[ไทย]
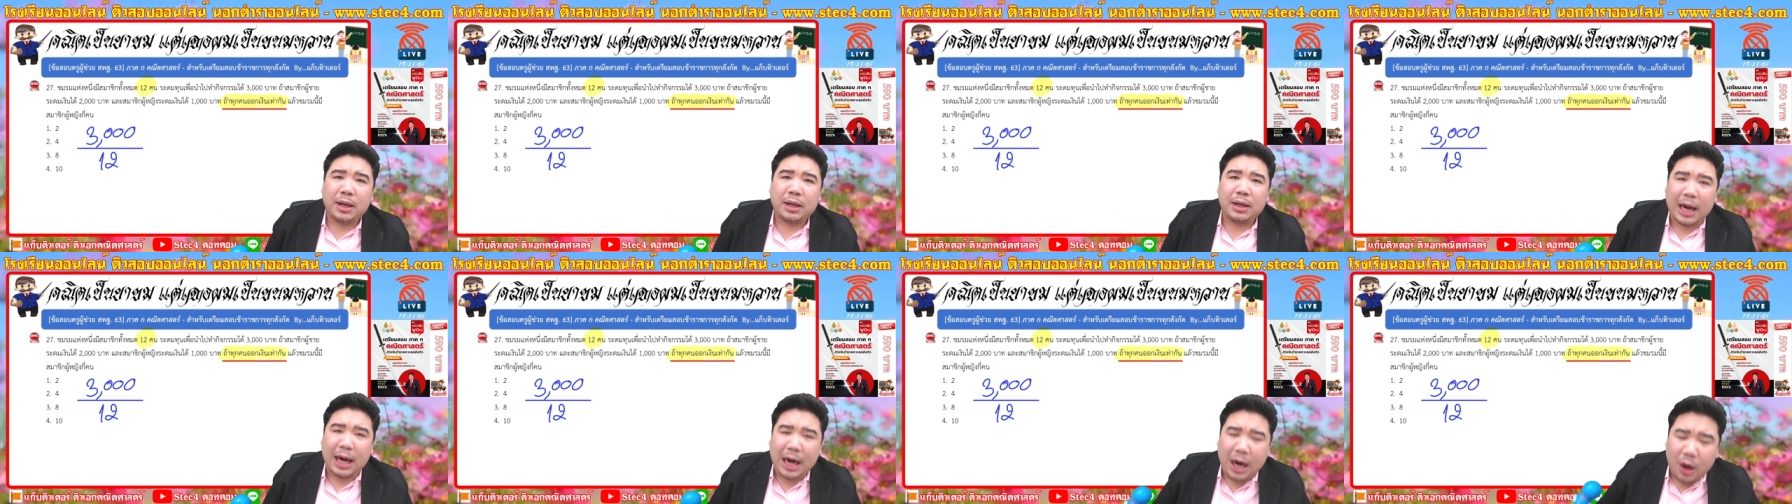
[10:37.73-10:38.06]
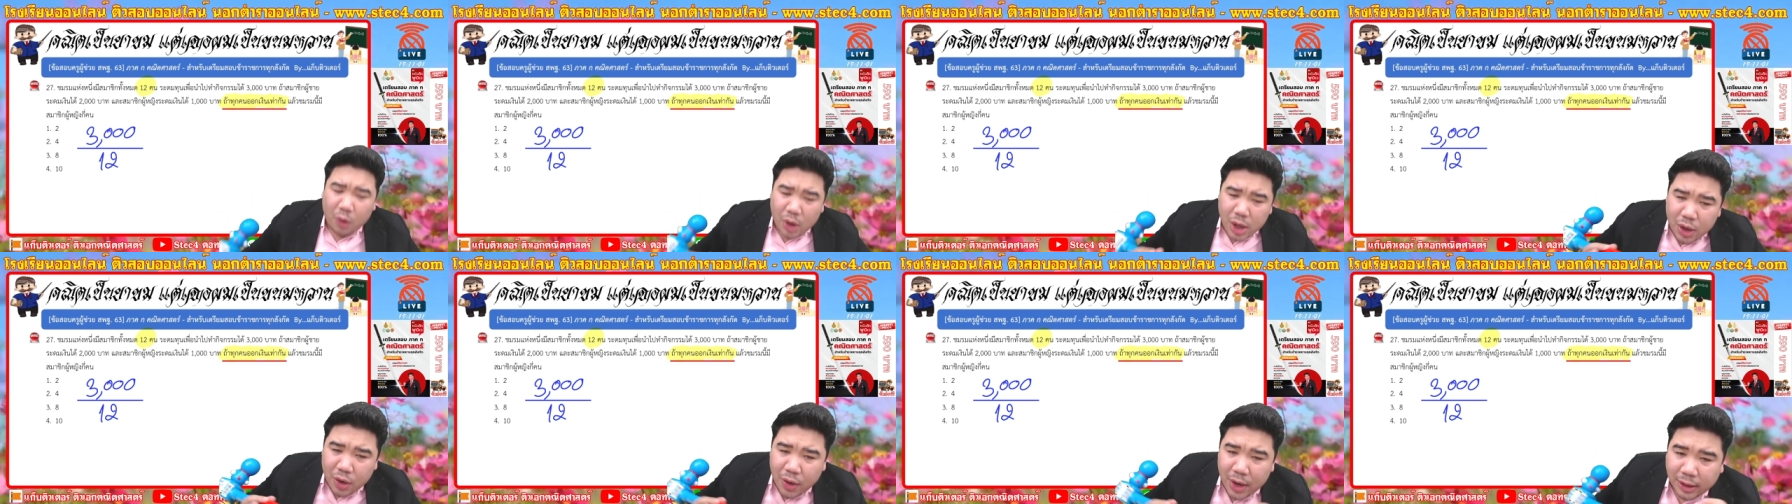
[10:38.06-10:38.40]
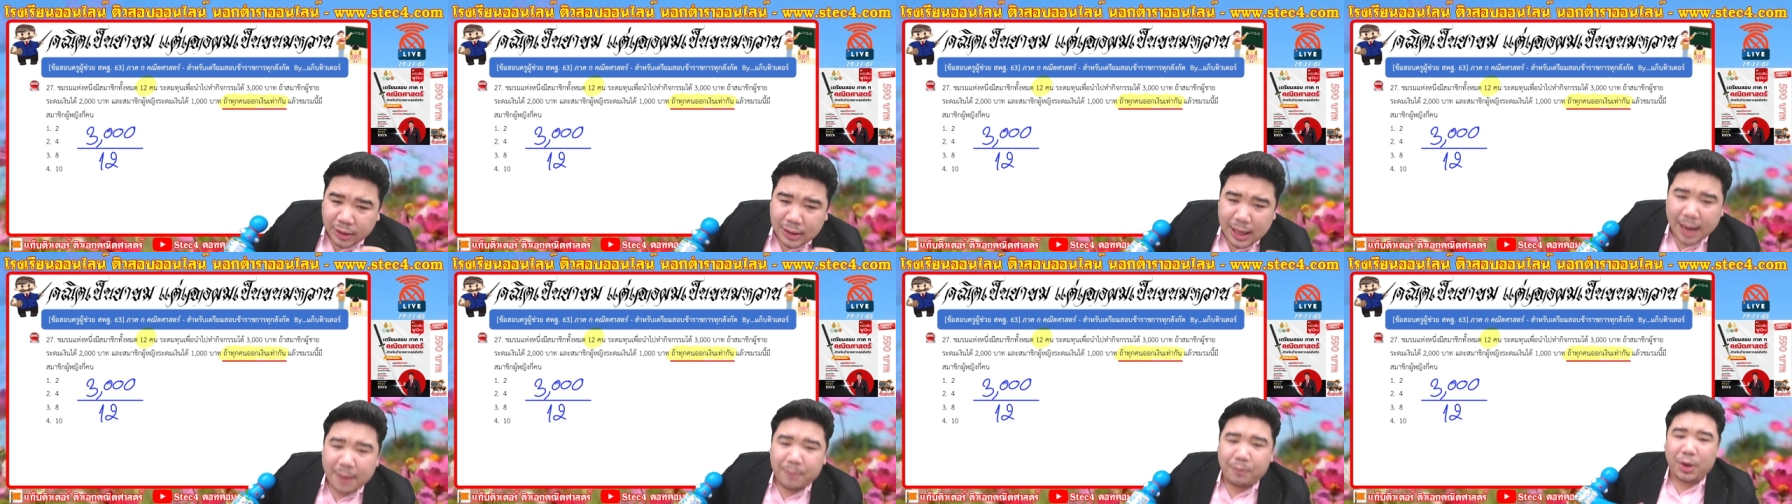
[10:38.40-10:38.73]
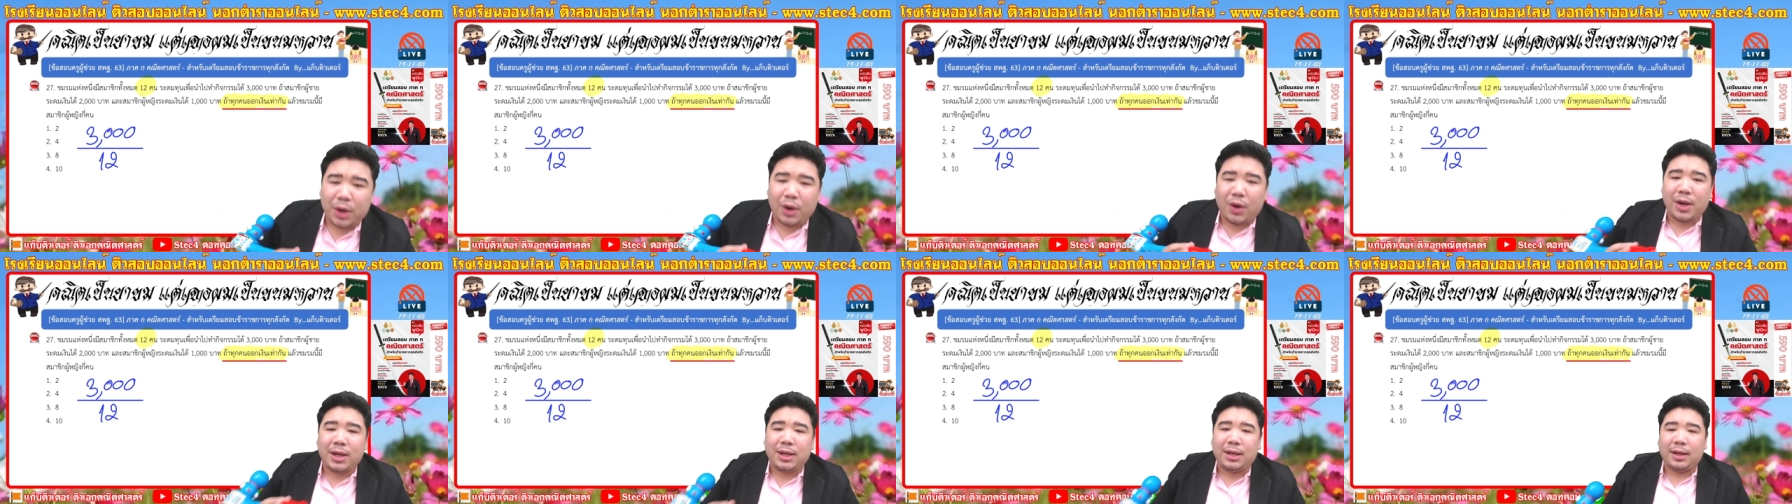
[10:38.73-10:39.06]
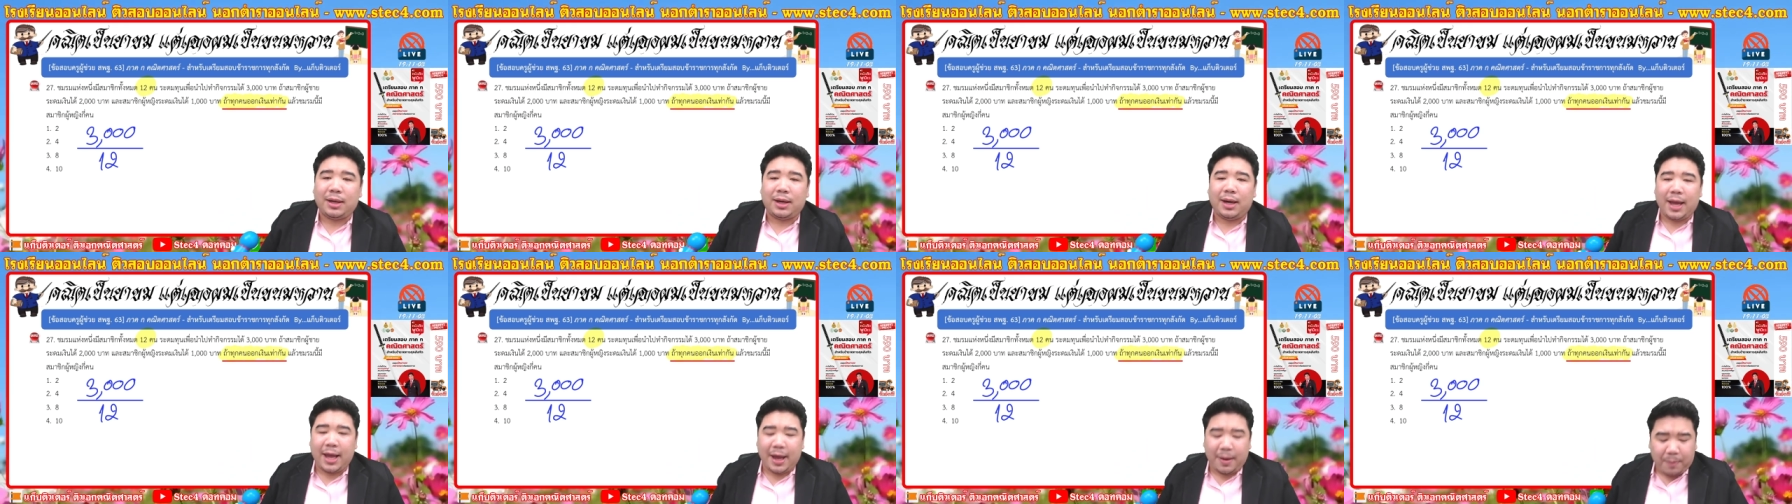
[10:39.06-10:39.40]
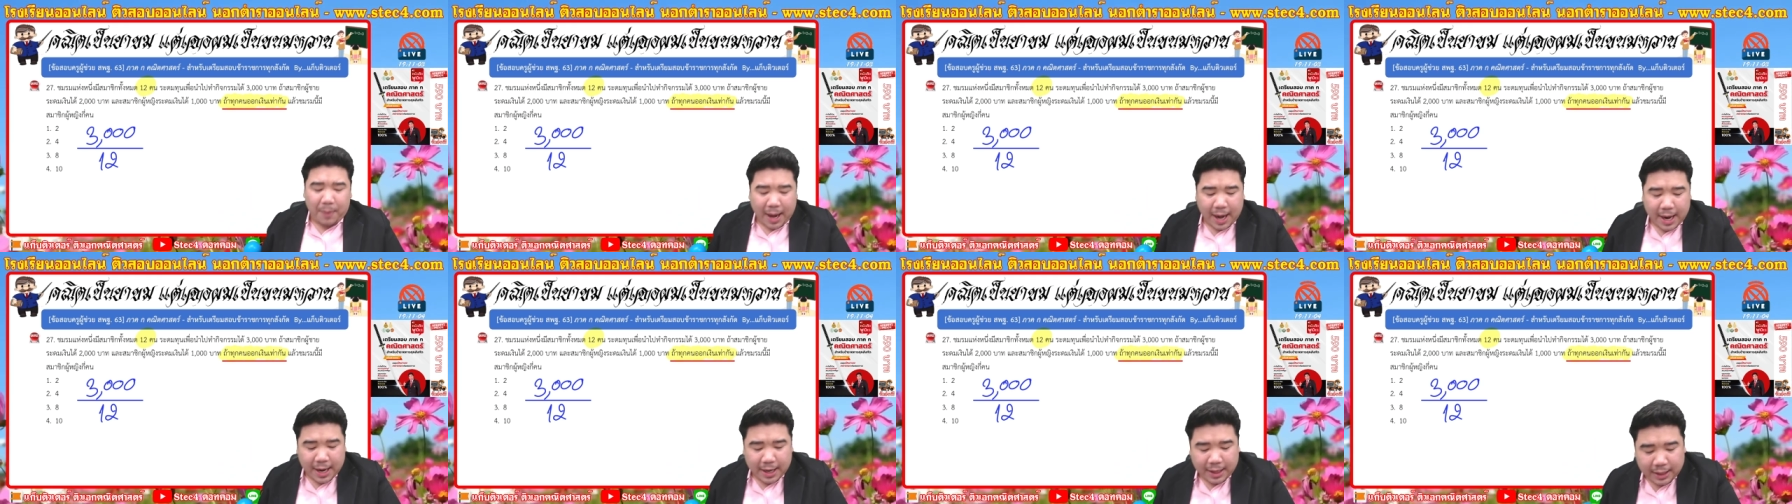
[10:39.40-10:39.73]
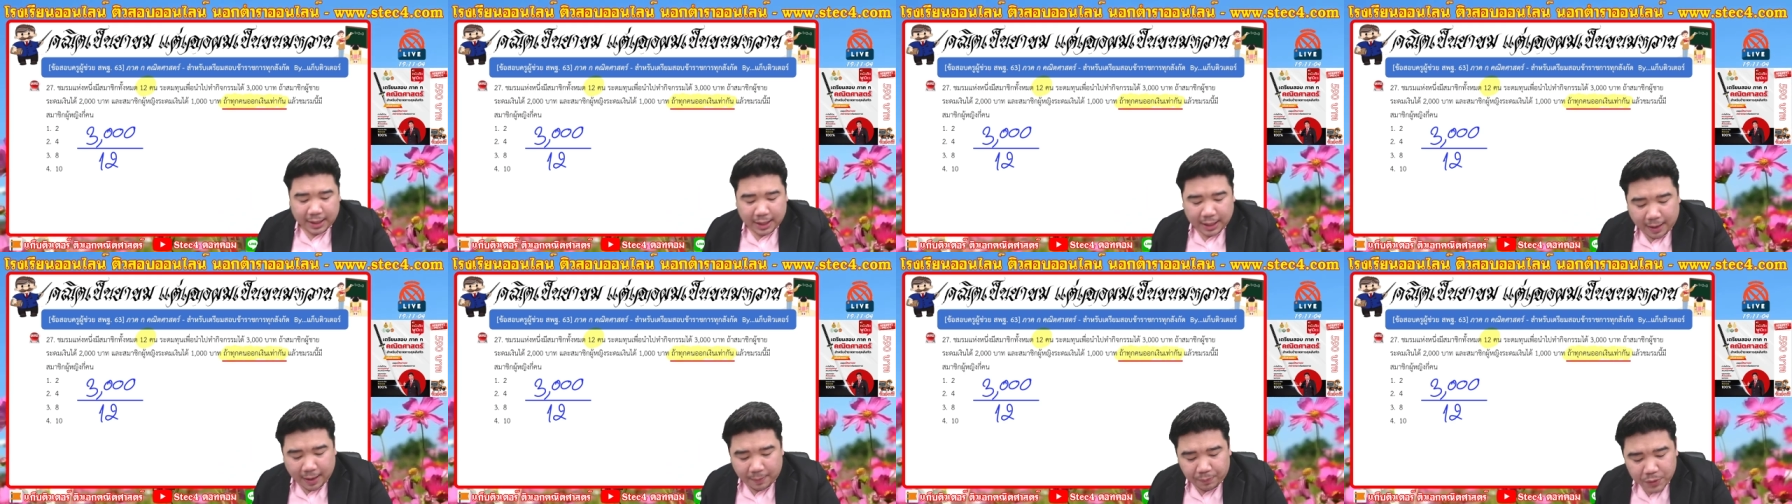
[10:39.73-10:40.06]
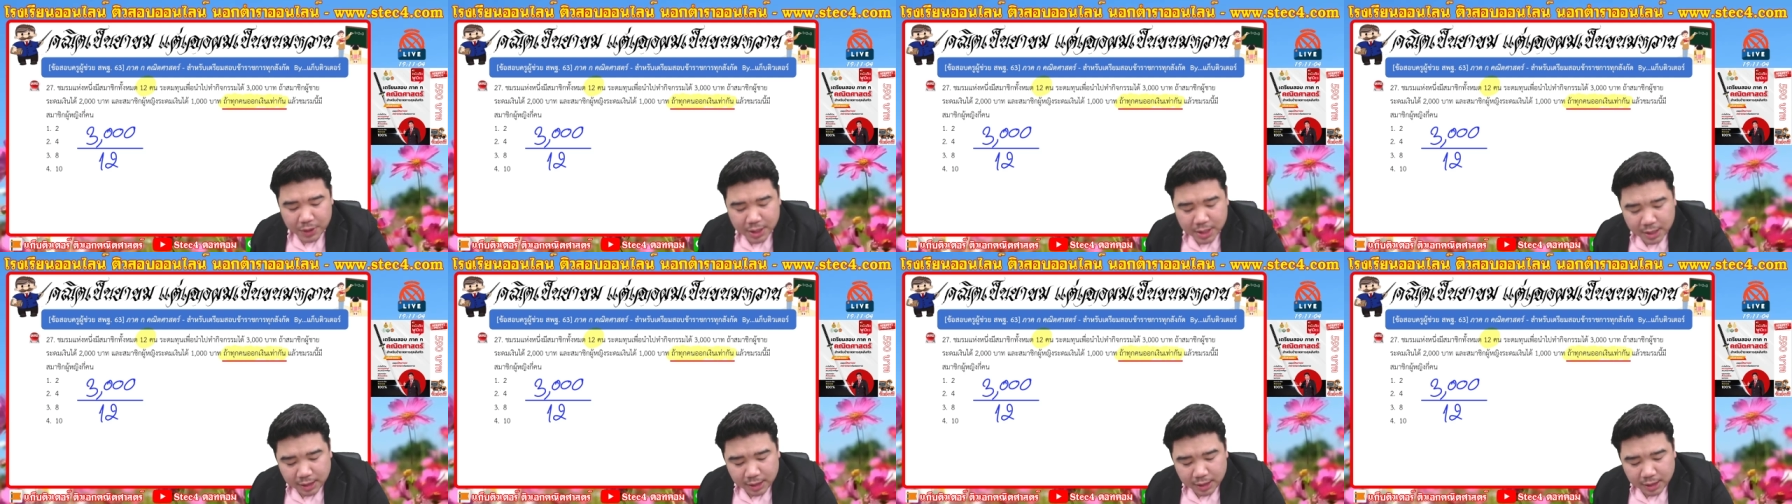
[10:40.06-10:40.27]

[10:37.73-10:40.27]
นั่นเราค่อย ๆ ทำ ค่อย ๆ คิดเลขไปนะครับ